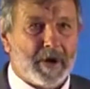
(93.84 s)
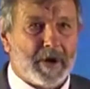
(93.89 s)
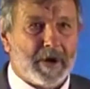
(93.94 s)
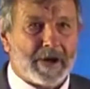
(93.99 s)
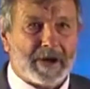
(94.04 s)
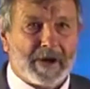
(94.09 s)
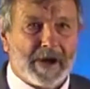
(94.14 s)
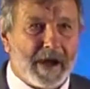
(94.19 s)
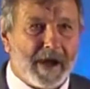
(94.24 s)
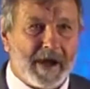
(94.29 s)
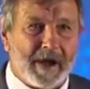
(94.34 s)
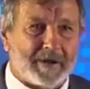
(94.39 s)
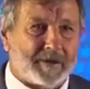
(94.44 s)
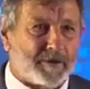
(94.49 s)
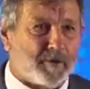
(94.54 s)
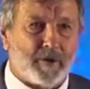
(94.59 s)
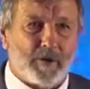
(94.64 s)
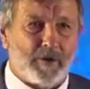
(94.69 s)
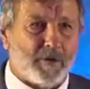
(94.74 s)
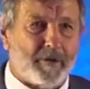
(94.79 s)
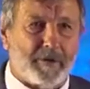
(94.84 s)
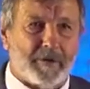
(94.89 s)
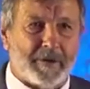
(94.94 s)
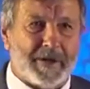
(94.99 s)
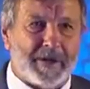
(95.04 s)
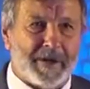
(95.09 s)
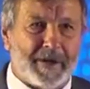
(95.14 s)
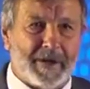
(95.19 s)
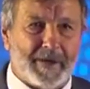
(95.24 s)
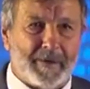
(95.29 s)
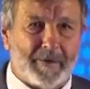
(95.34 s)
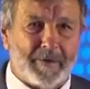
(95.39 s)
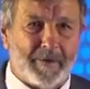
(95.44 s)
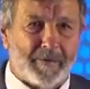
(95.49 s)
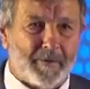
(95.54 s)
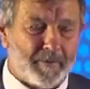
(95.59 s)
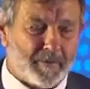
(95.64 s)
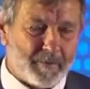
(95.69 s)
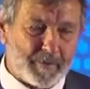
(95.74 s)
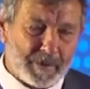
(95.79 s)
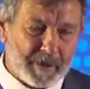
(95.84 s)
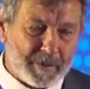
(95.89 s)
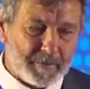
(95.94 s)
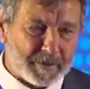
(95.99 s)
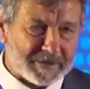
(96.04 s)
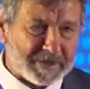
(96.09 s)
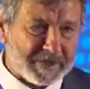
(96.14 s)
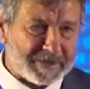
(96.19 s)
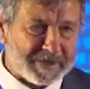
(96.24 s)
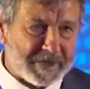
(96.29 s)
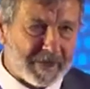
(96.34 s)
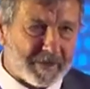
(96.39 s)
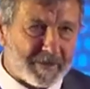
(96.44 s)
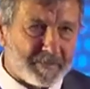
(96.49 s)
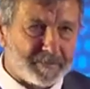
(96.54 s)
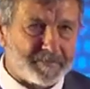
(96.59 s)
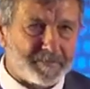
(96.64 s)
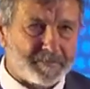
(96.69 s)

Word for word: Acá todo lo que podemos hacer